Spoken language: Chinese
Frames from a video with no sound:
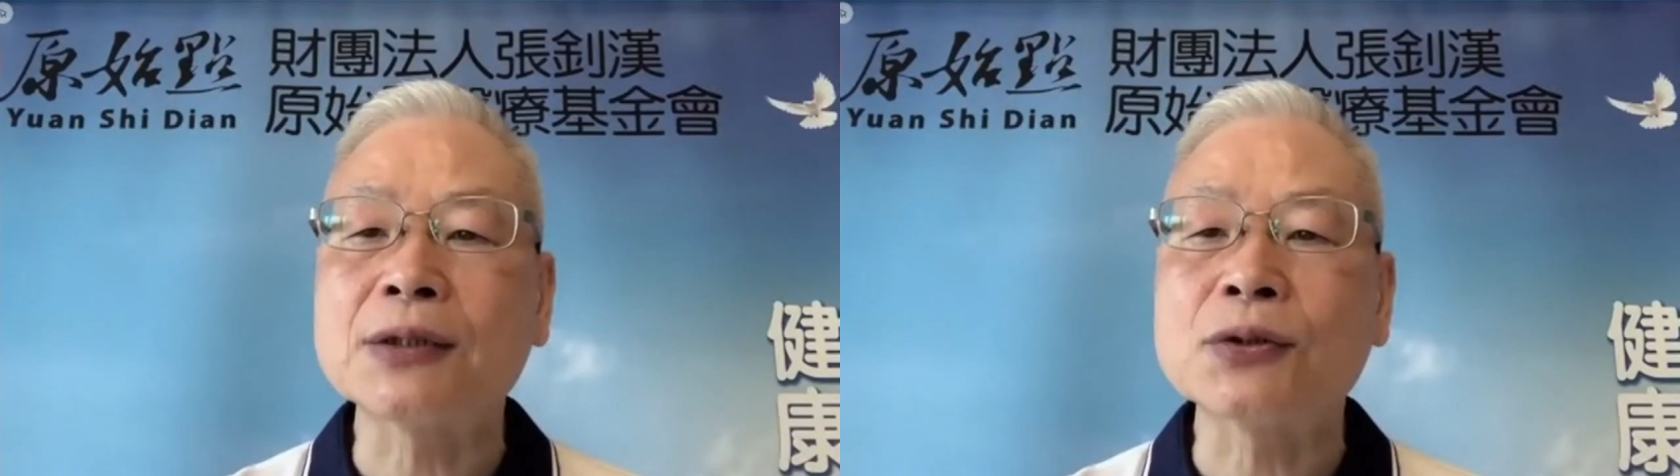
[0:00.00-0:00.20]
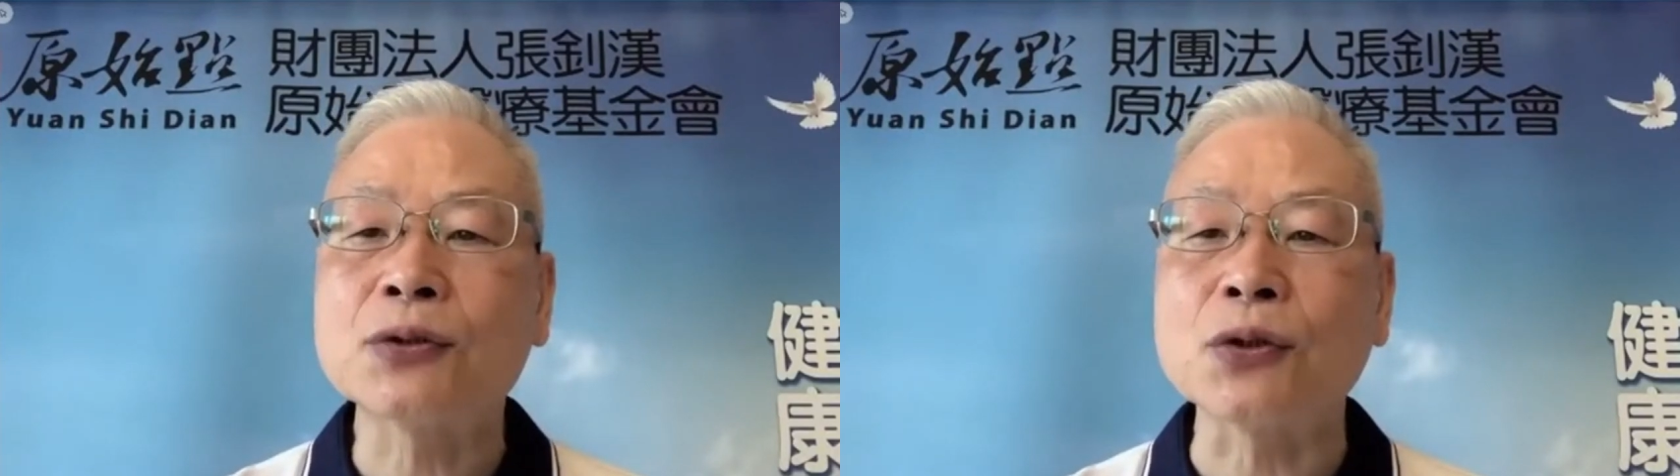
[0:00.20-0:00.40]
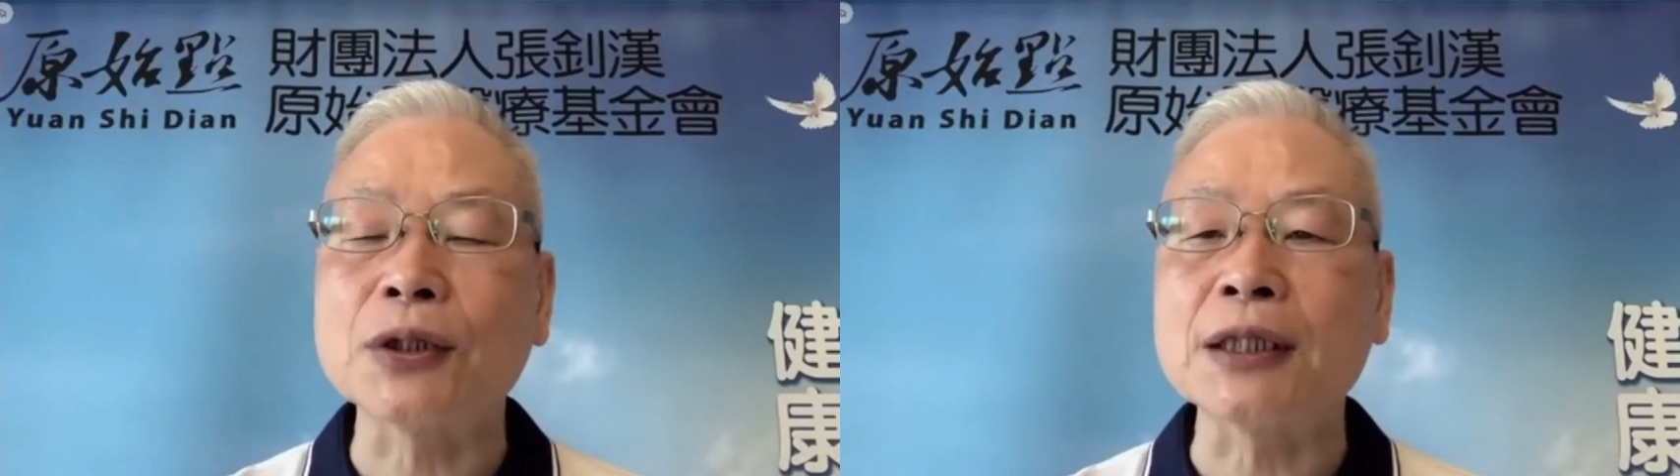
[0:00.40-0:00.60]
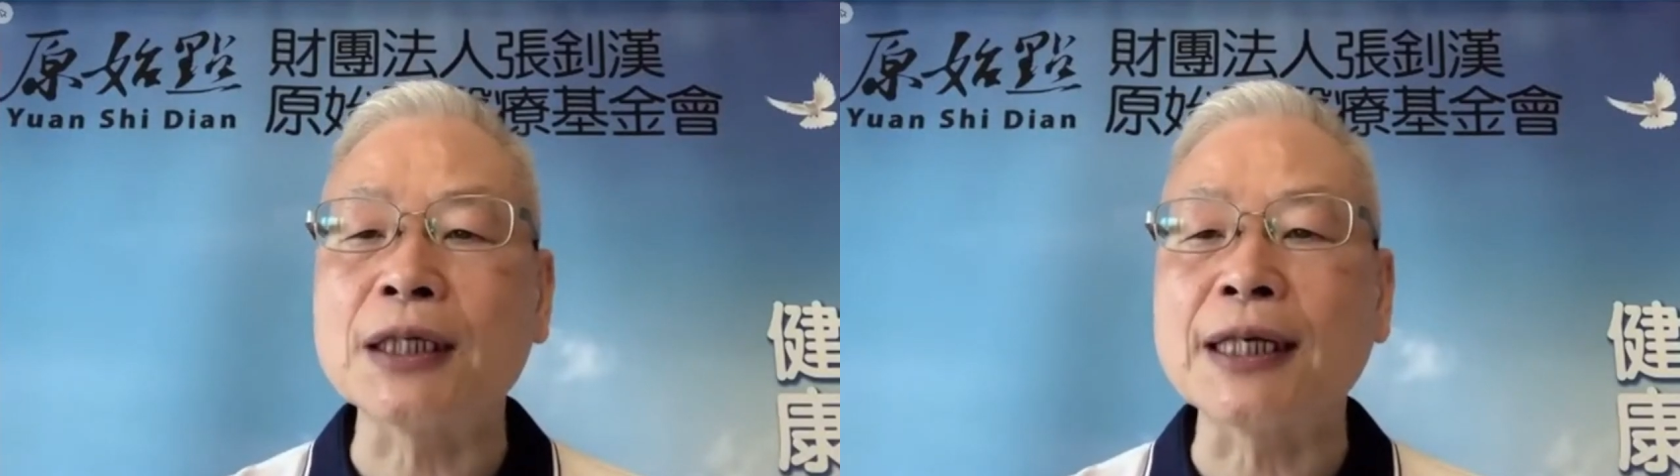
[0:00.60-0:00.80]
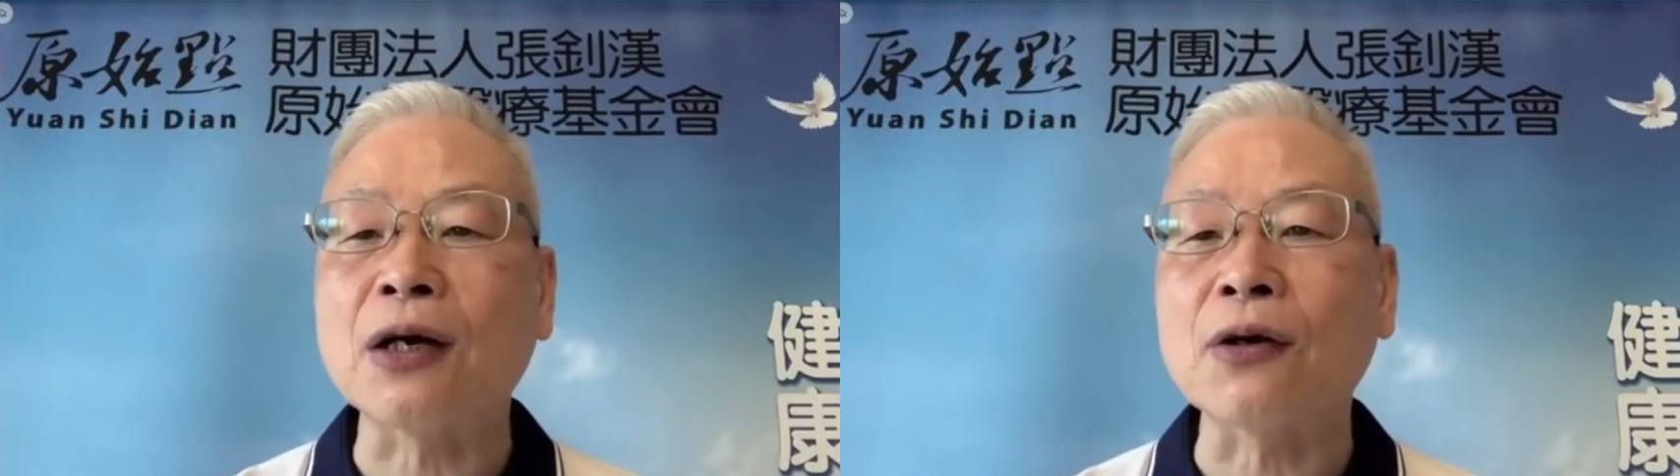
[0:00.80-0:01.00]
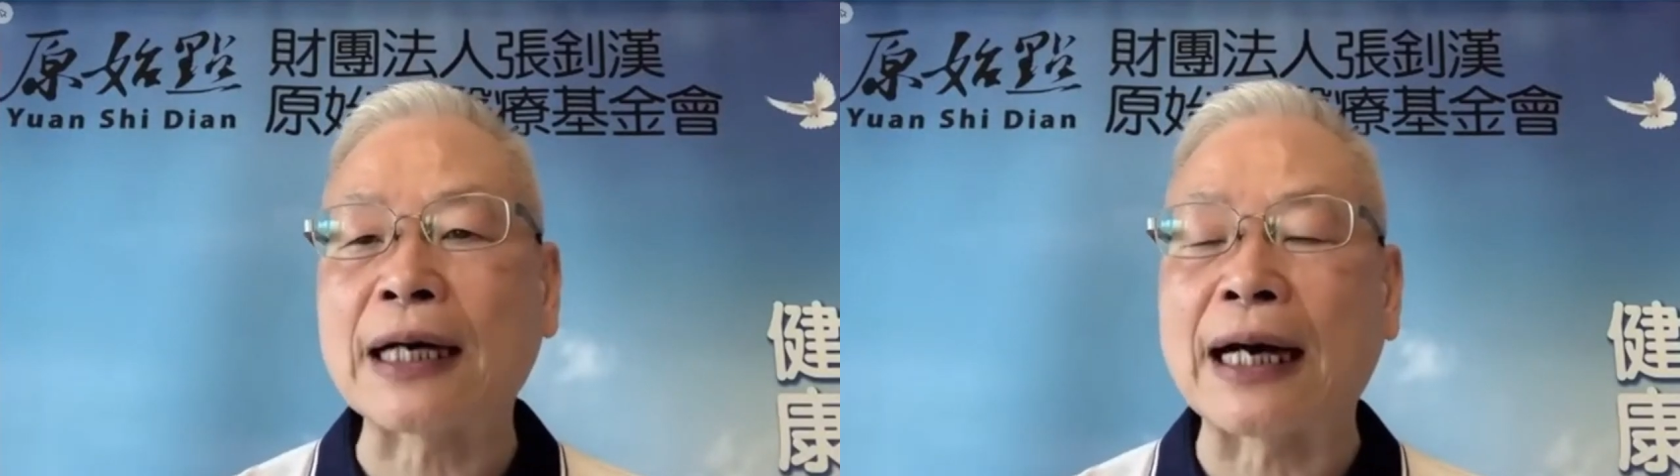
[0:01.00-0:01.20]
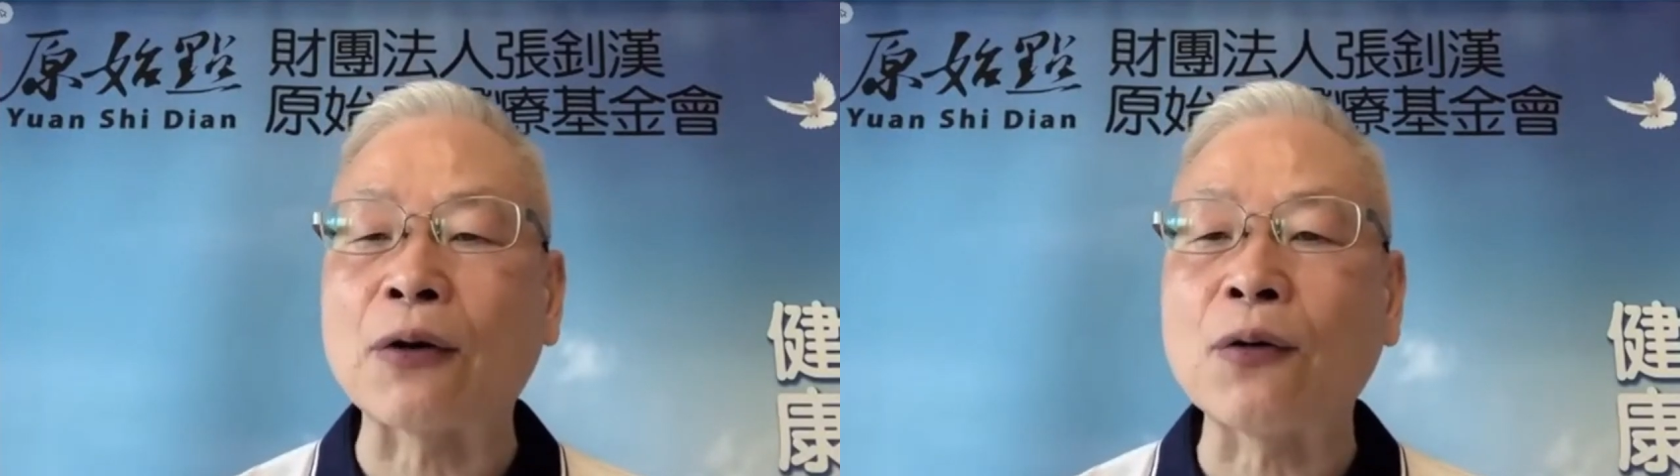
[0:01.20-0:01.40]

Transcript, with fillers: 说一定要赶